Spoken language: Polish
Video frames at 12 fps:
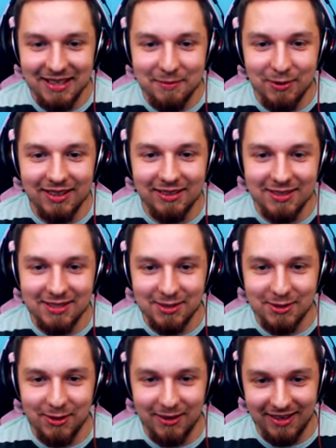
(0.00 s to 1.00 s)
No ja nie mogę, to
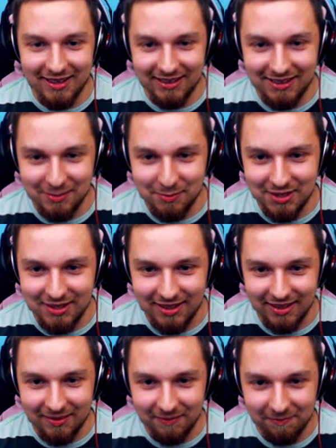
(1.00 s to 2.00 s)
jest chore jakieś
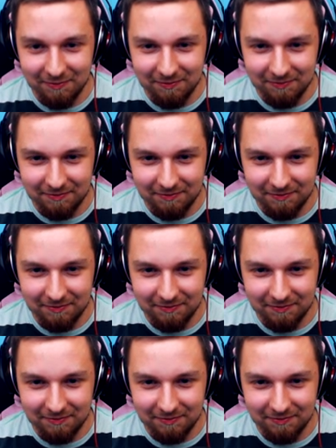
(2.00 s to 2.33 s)
brzydkie.